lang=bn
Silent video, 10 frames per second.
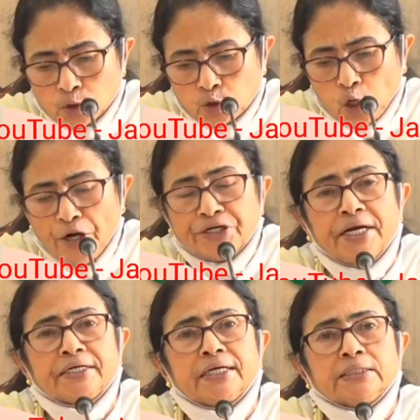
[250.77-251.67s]
জয়েন্ট
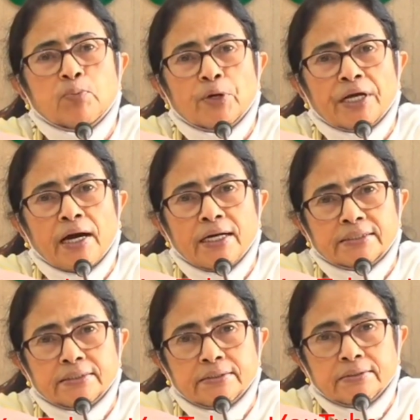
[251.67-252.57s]
এন্ট্রেন্স পরীক্ষা
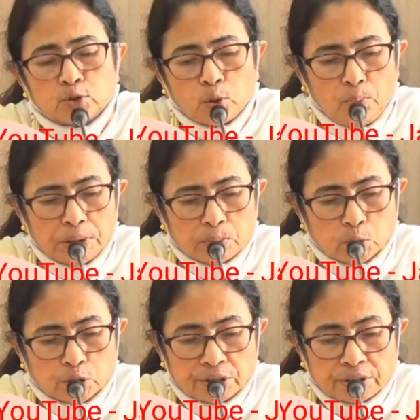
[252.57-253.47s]
আছে চব্বিশ
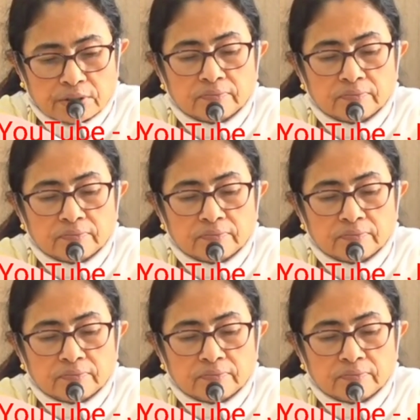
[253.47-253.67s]
পঁচিশ